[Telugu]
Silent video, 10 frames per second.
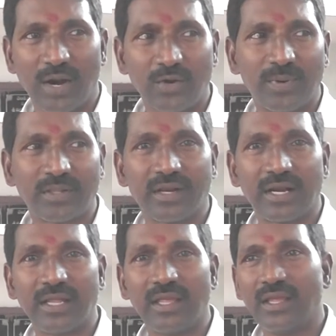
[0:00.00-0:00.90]

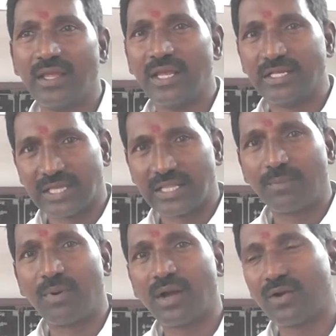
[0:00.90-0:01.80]
పాటుపడతారని ఈ
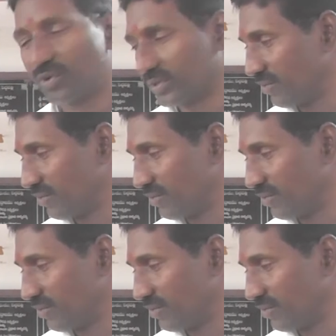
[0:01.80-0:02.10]
సందర్భంగా కోరుతా